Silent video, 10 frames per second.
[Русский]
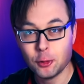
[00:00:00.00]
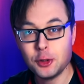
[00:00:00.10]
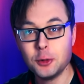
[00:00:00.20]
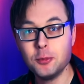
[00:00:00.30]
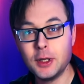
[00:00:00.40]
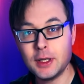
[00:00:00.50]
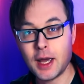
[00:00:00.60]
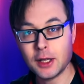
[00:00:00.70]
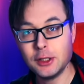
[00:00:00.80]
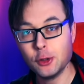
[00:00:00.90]
но тем не
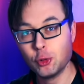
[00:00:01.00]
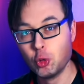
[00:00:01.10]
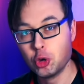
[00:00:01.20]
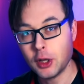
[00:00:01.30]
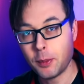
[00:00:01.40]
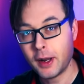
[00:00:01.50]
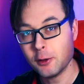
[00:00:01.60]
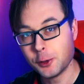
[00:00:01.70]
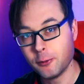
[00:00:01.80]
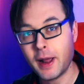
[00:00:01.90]
менее артист тут же
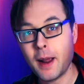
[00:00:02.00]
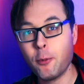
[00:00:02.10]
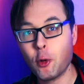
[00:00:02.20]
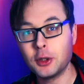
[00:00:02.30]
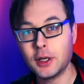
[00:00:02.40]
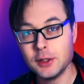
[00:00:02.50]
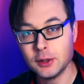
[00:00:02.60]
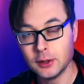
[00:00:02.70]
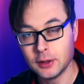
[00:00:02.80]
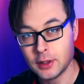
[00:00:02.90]
направился в аэропорт,
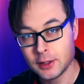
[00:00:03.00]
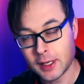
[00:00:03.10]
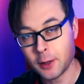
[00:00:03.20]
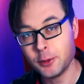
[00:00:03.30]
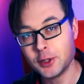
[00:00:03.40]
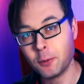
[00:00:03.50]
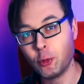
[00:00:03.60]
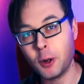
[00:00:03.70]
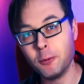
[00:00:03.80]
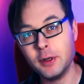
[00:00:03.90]
хотел из
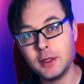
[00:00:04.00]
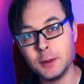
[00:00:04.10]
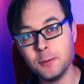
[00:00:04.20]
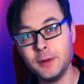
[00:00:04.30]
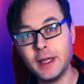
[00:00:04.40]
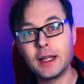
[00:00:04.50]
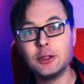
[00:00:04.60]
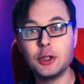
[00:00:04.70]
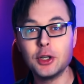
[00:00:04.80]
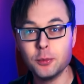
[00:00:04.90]
Санкт-Петербурга вылететь в
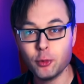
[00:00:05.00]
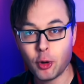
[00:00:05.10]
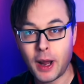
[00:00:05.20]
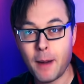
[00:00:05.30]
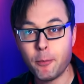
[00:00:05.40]
Екатеринбург,